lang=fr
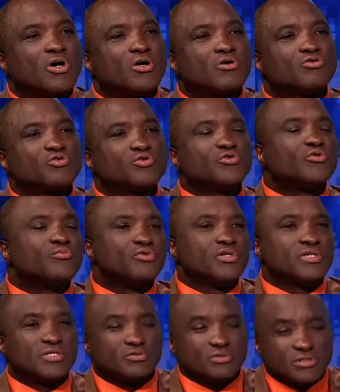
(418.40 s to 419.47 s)
alors qu'aujourd'hui, on peut
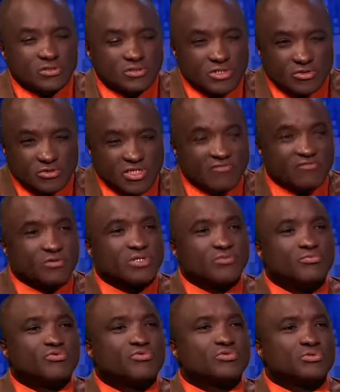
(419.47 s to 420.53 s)
dire que les hôtels
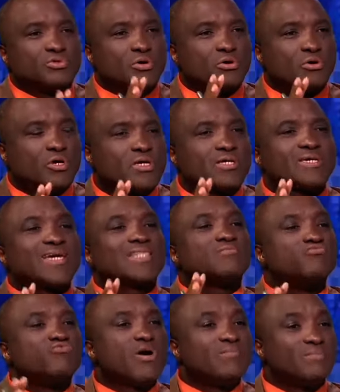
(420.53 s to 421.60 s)
fonctionnent plutôt sur 4
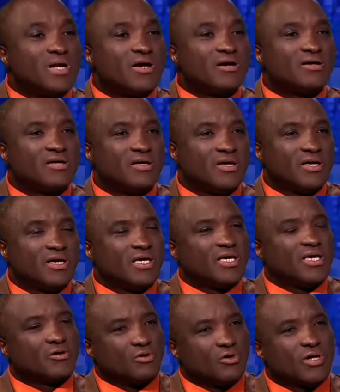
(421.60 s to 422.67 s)
euh, mois pleins
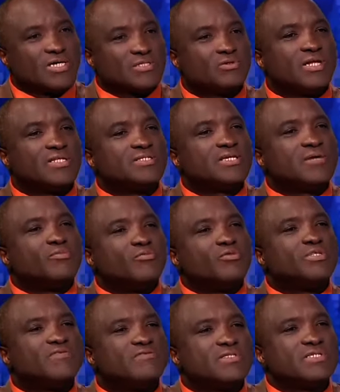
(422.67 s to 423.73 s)
et, que le reste de l'année, c'est un peu
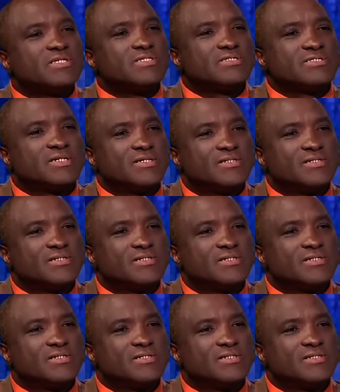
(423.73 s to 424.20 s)
plus difficile, c'est